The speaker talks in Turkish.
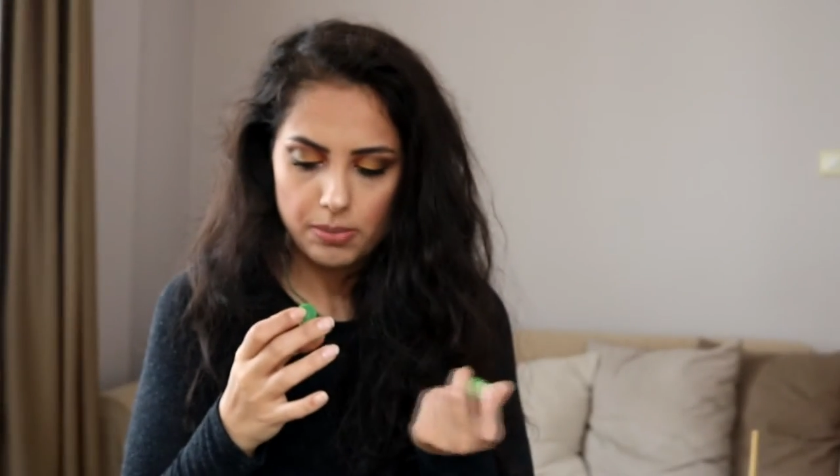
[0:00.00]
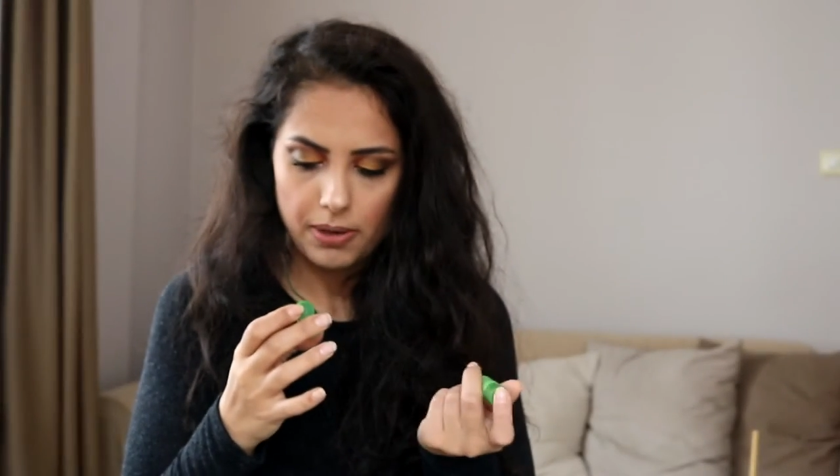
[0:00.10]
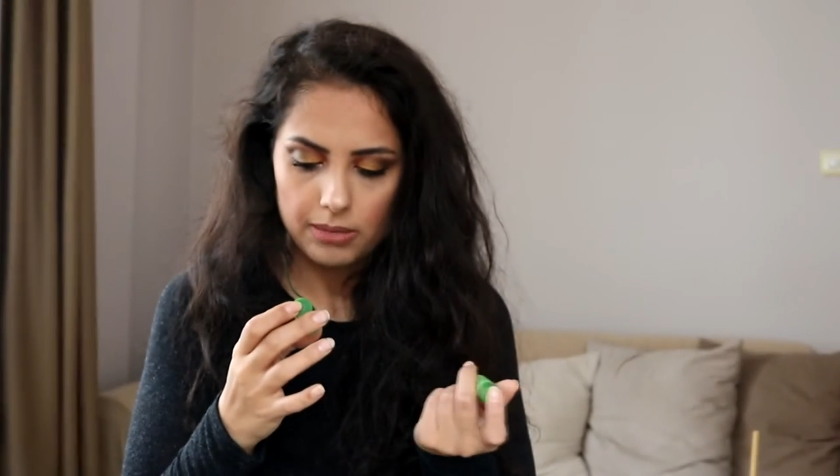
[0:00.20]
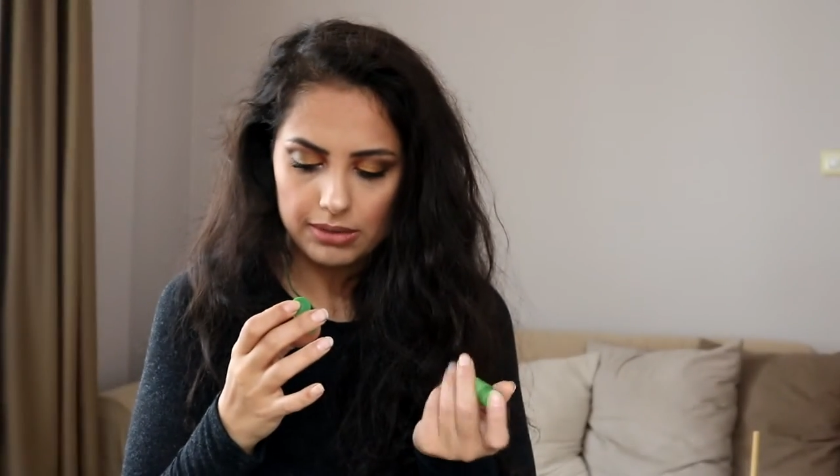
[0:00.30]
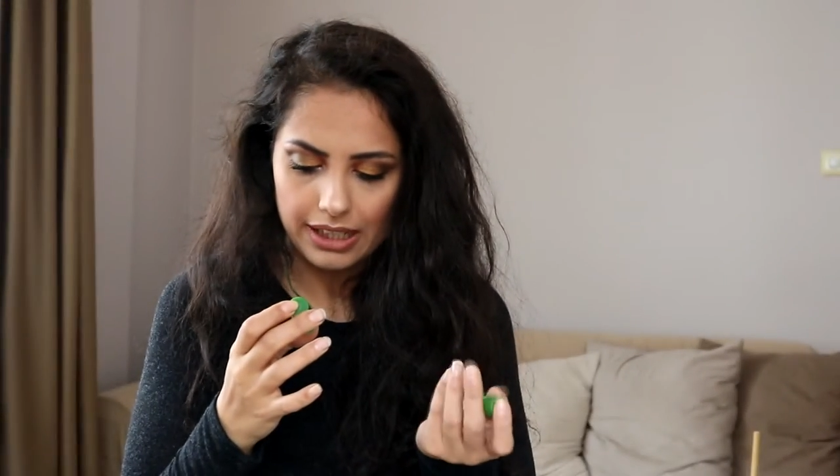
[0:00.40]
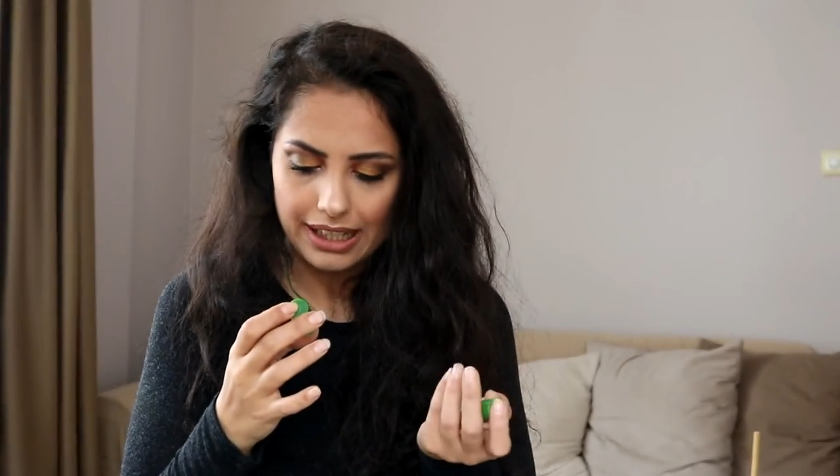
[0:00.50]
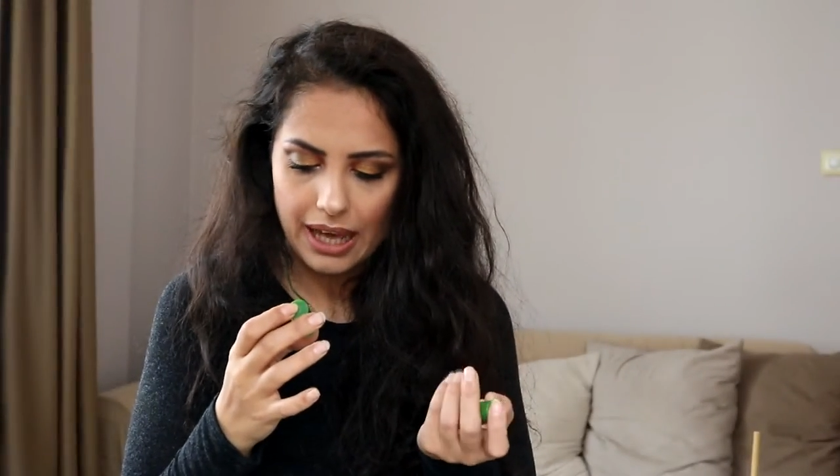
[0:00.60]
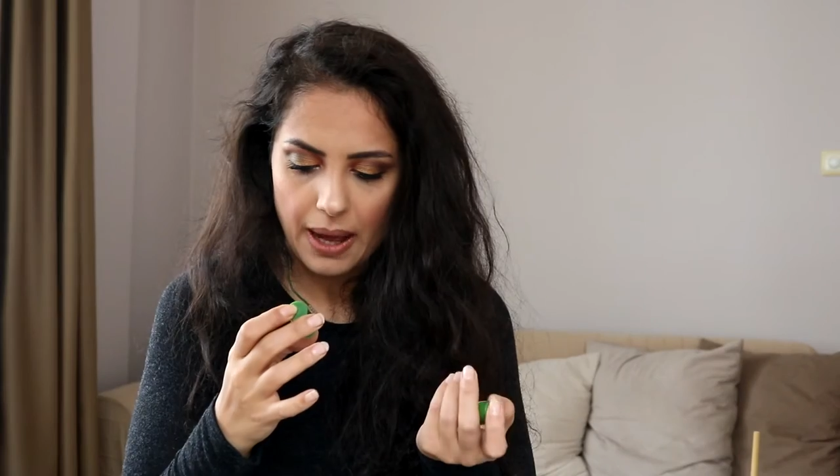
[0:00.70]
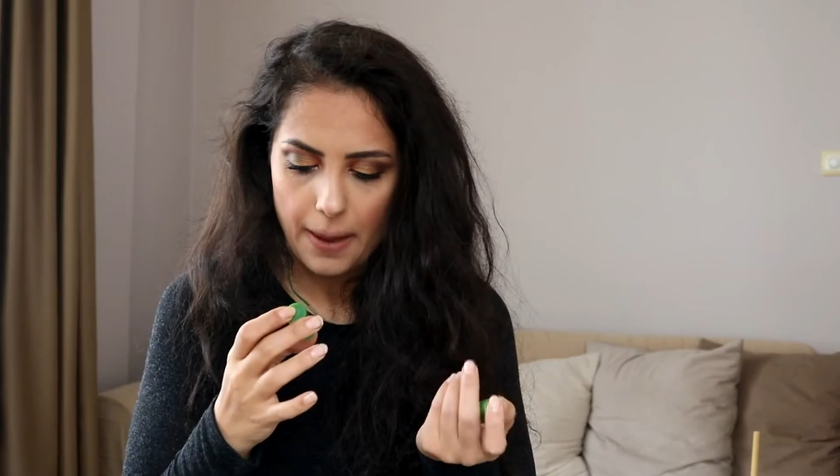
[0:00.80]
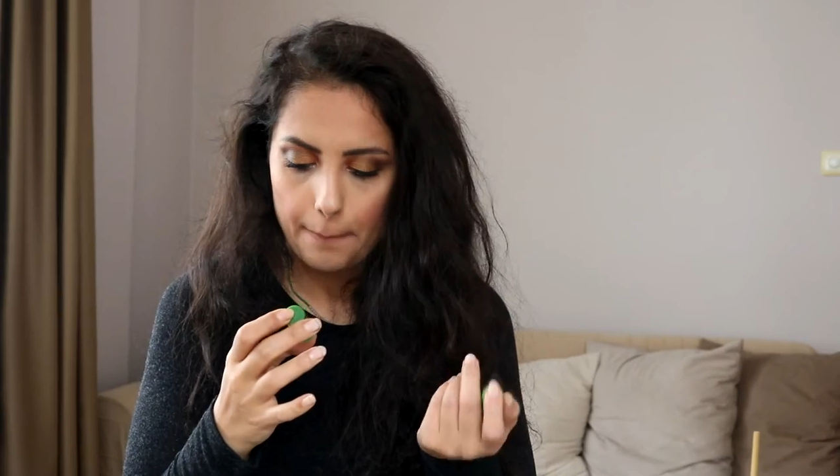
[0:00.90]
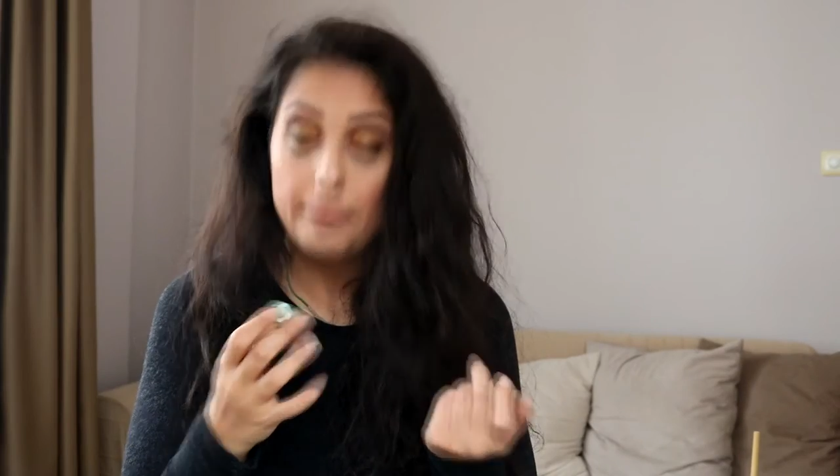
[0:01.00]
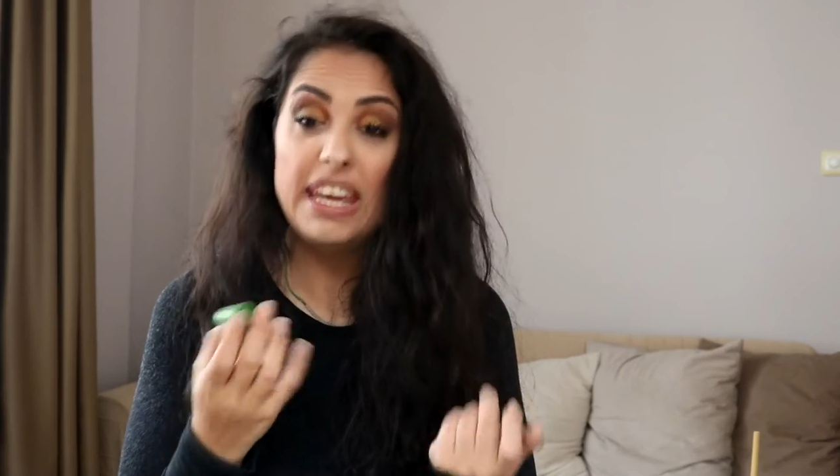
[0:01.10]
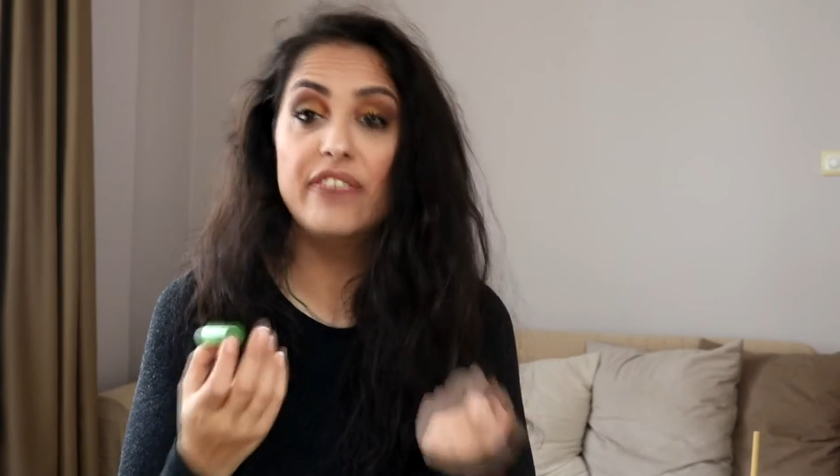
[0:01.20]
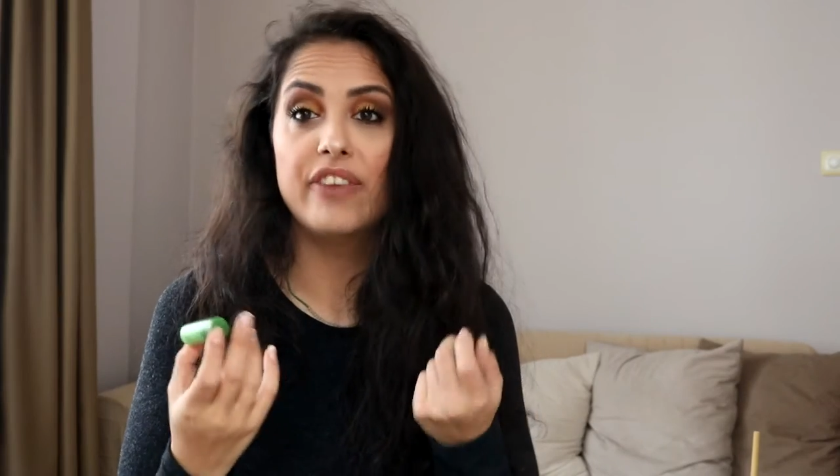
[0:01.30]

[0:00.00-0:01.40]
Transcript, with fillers: Republic Bee